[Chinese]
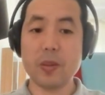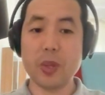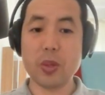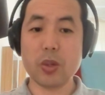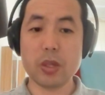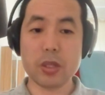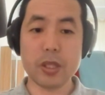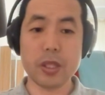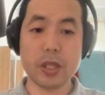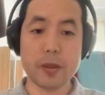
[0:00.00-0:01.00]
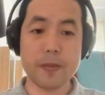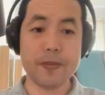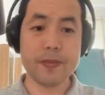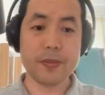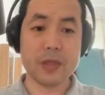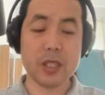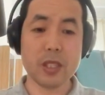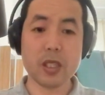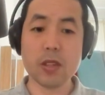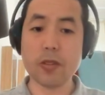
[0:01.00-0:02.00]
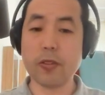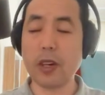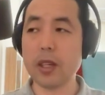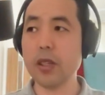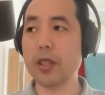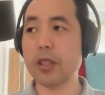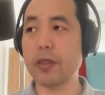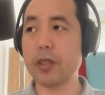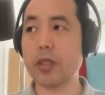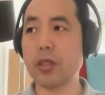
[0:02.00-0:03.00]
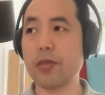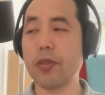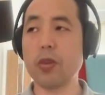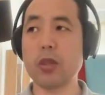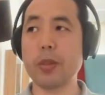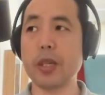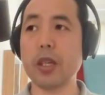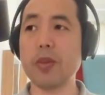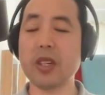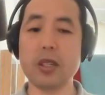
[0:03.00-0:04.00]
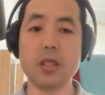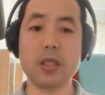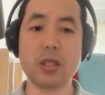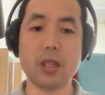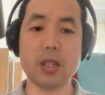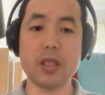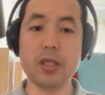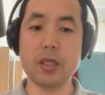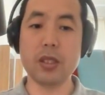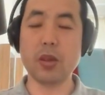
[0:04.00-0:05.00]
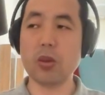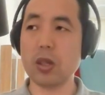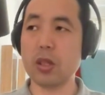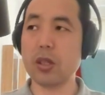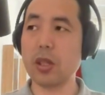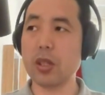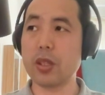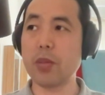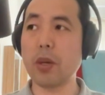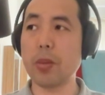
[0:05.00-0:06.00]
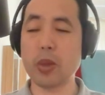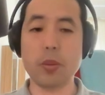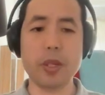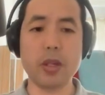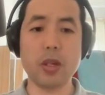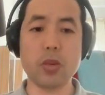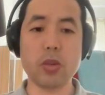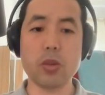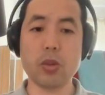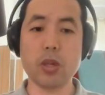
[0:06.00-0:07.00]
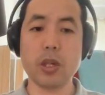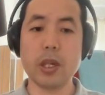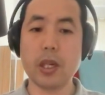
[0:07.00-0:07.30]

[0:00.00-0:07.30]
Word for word: 比如说这些这些政府啊，各个地方的政府或者什么样，他们肯定知道的信息或者知道的情报比我们要多得多，